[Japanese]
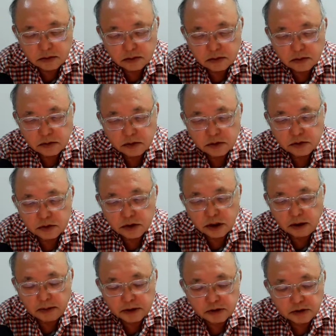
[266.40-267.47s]
要するに
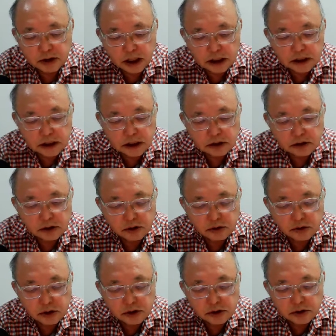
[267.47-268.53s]
アマゾンだけじゃなくていろん
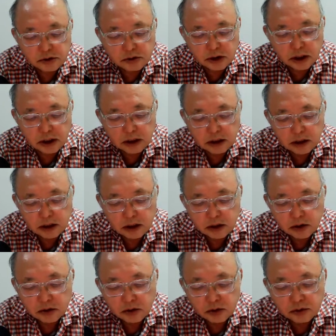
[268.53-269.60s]
な企業が
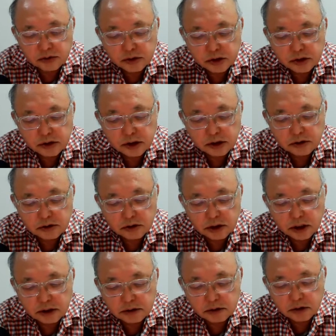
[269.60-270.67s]
混戦しているので
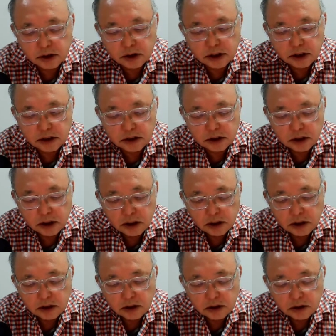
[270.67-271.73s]
その下手に
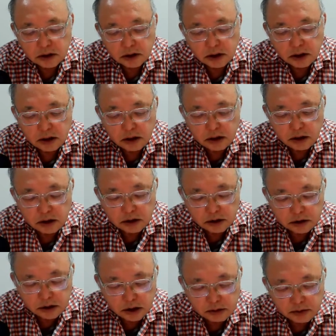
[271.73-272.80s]

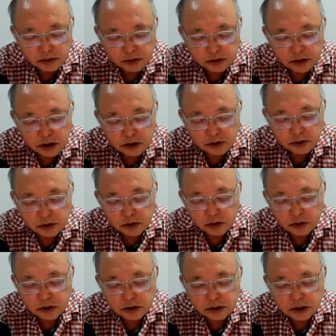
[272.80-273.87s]
政府の規制当局
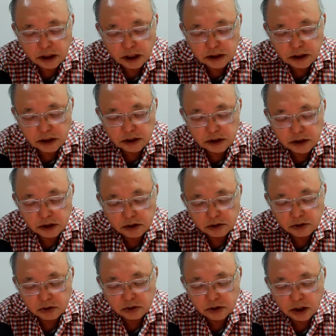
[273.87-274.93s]
者が手に入れる
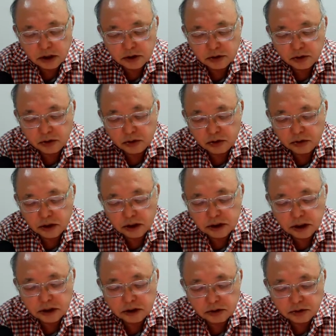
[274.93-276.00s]
と産業を混乱さ
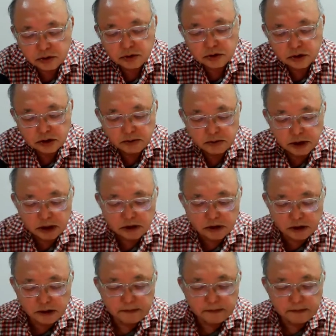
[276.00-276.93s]
せるという意味ですね